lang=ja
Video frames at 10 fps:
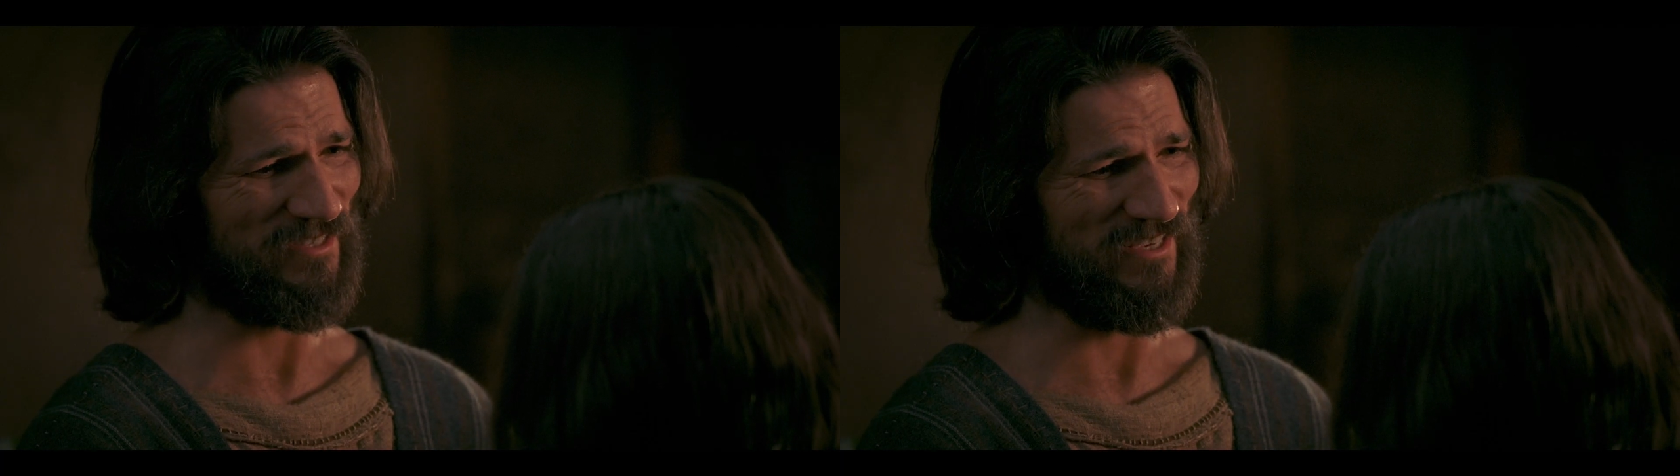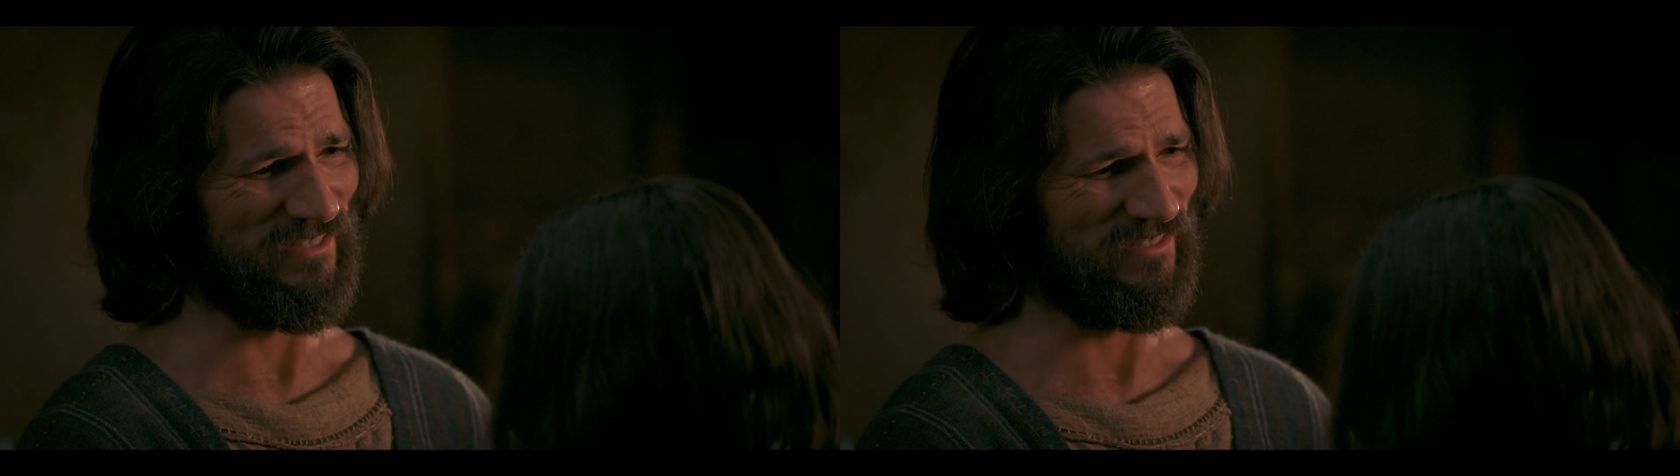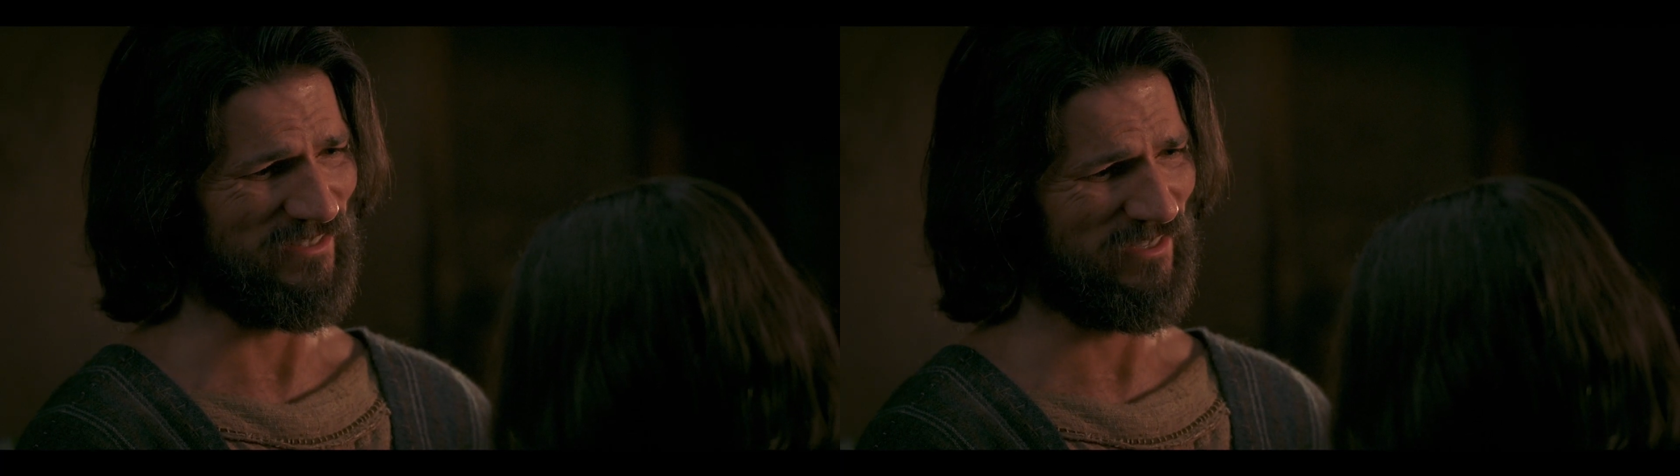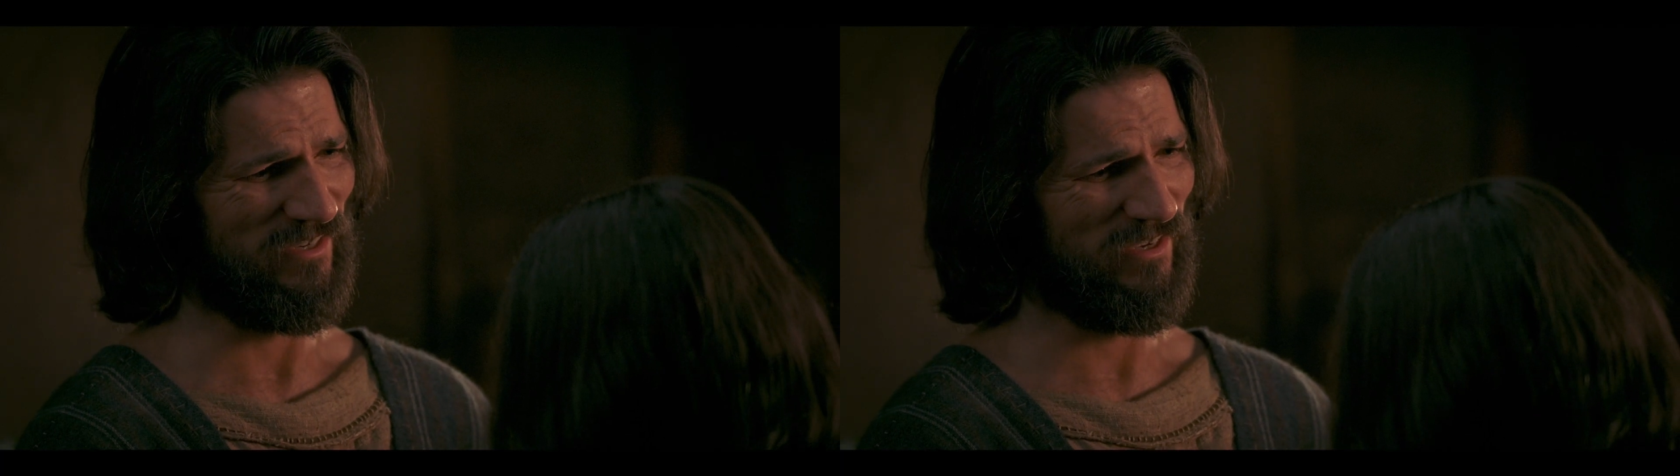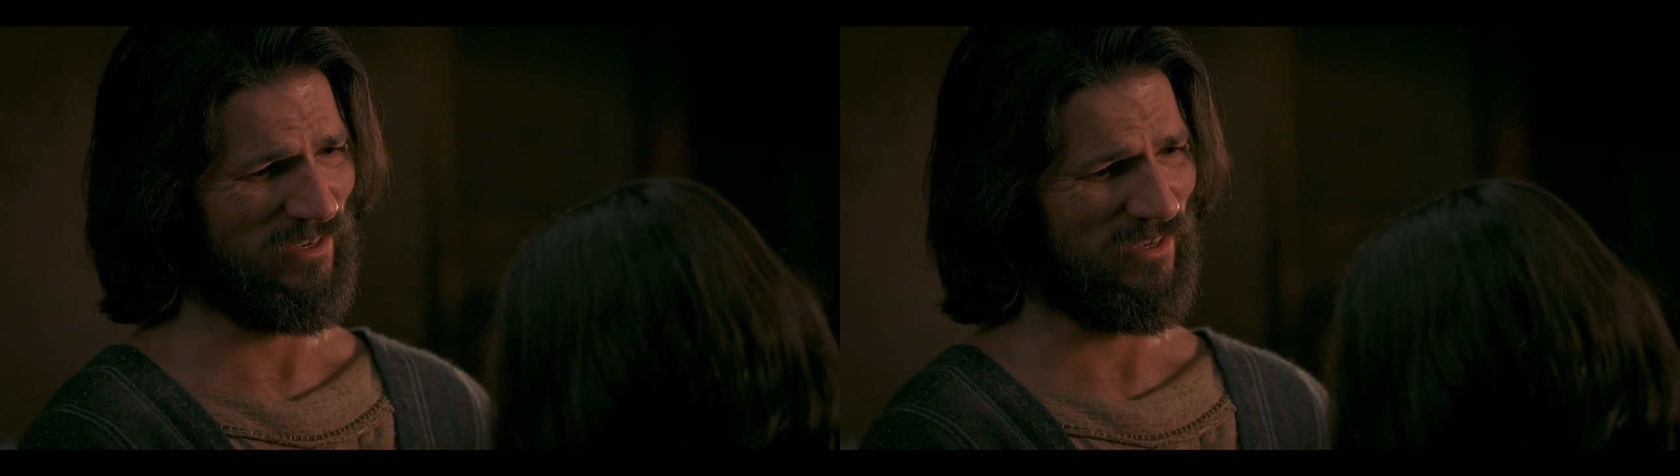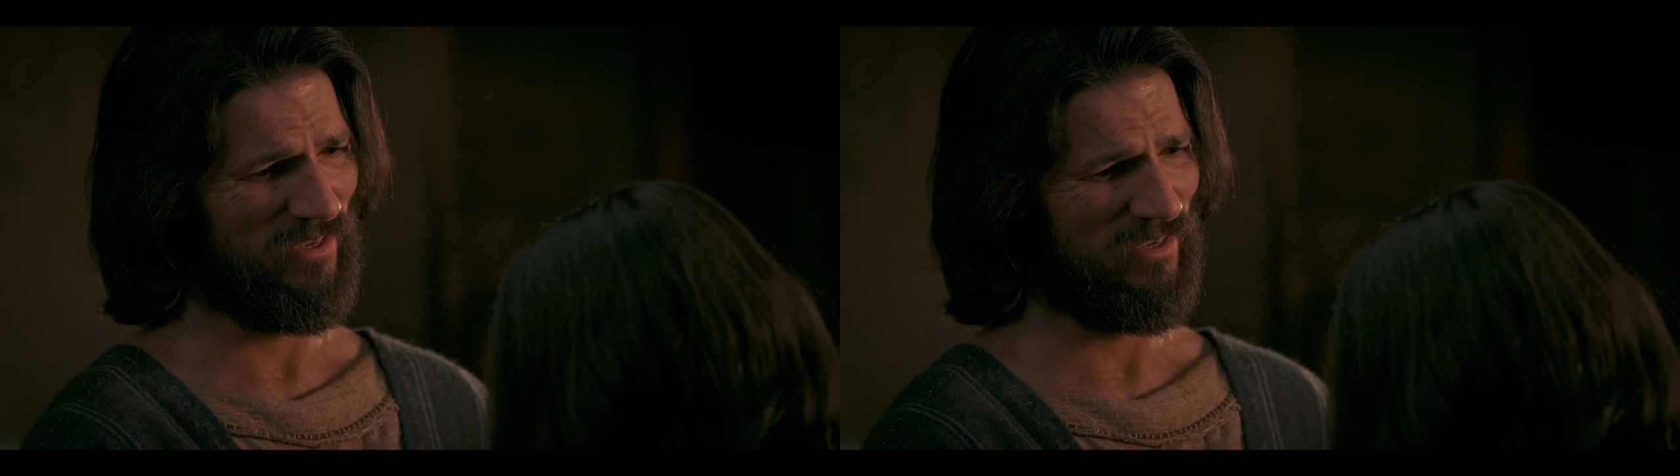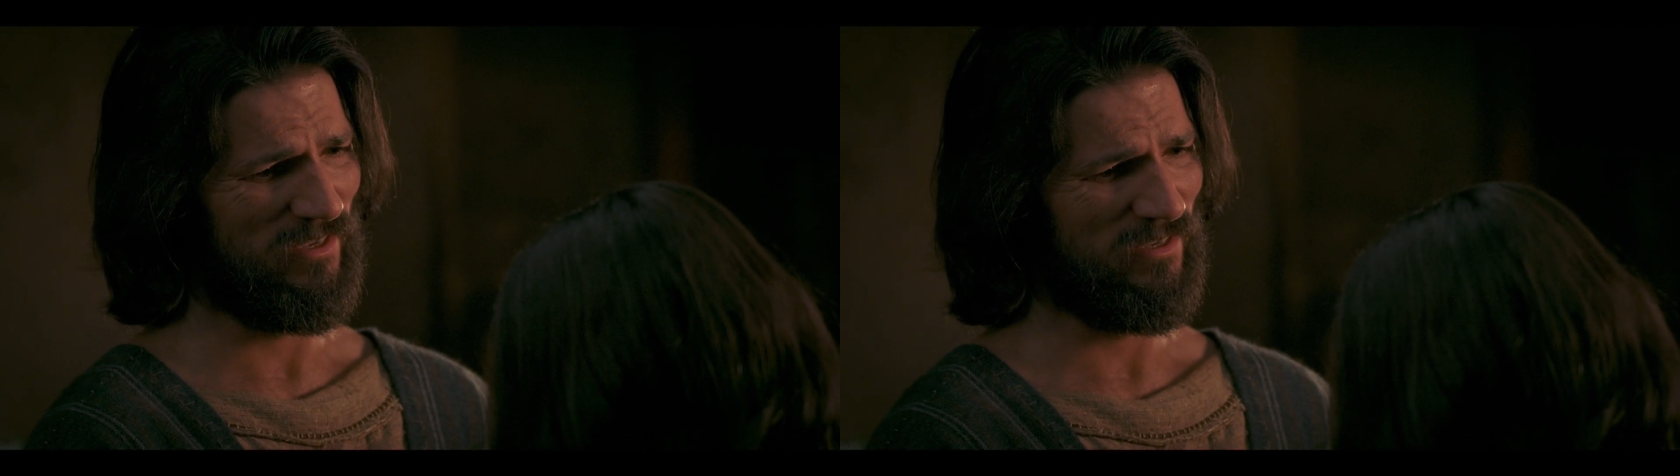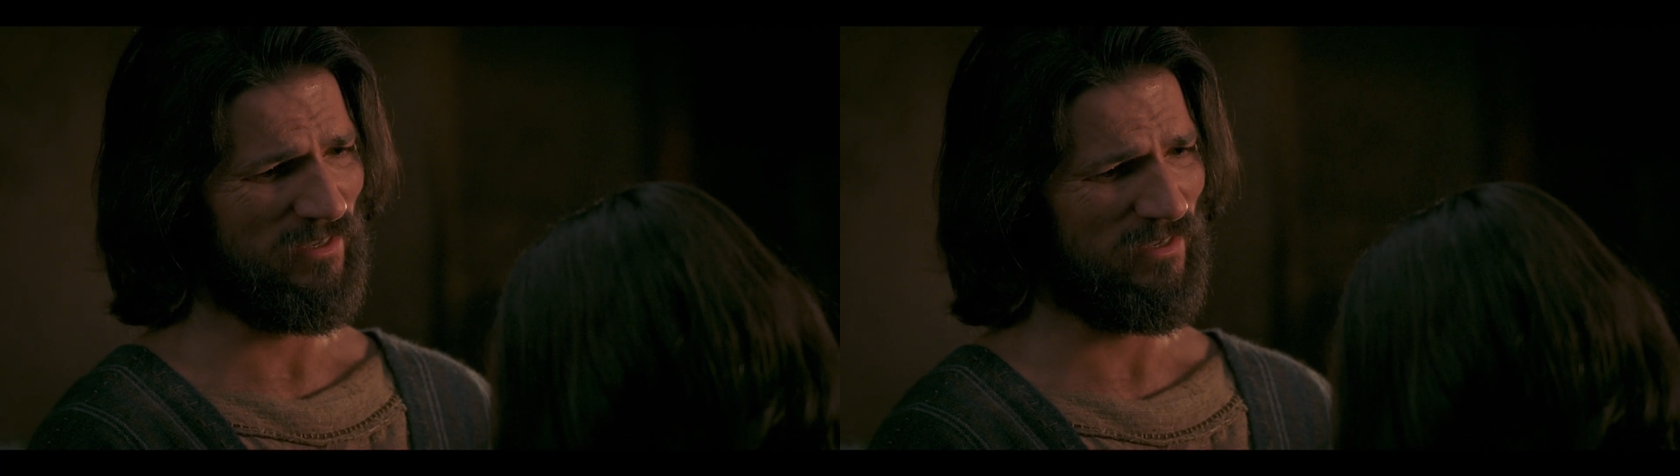これからは
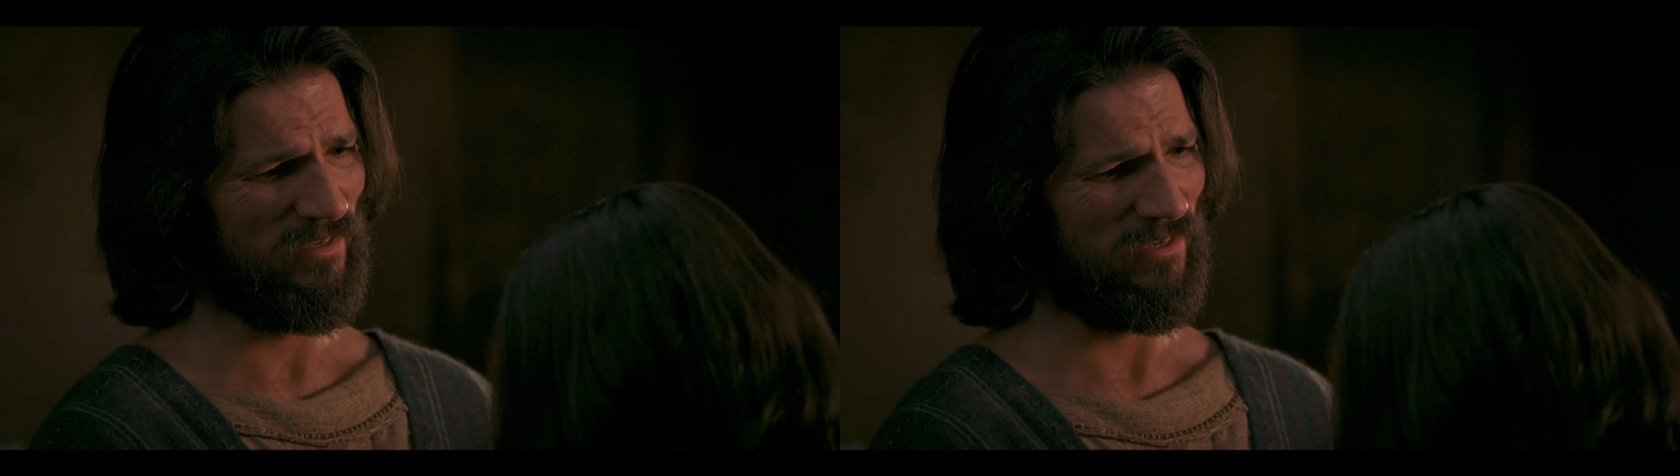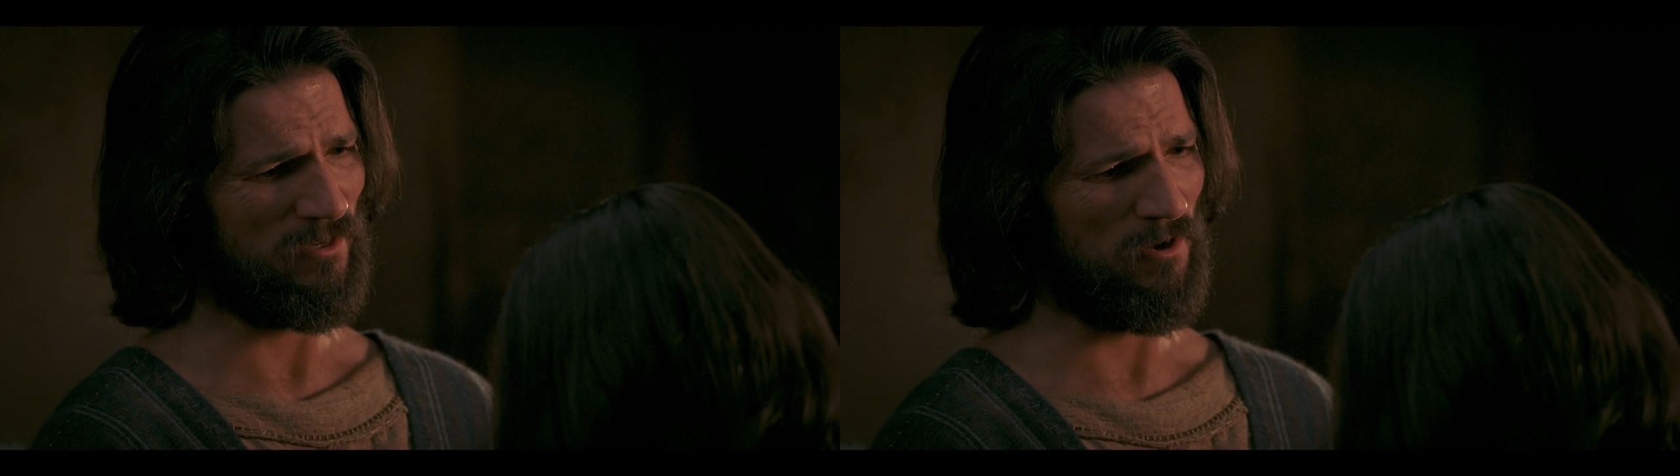もう